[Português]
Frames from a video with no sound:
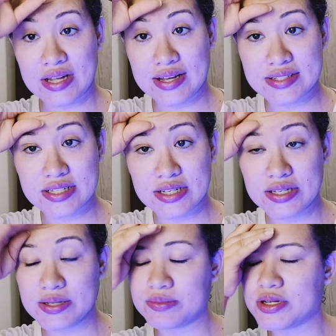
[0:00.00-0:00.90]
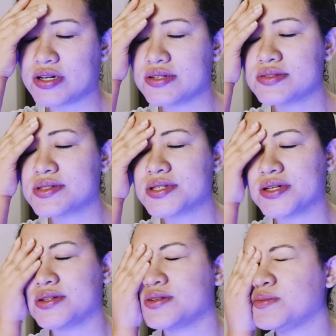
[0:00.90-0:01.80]
tá assim, me
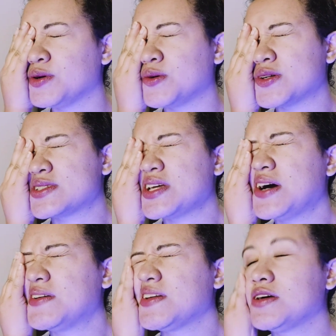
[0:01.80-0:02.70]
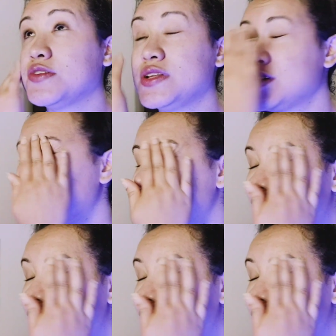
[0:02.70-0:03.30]
cansando meu coração, então vou deixar a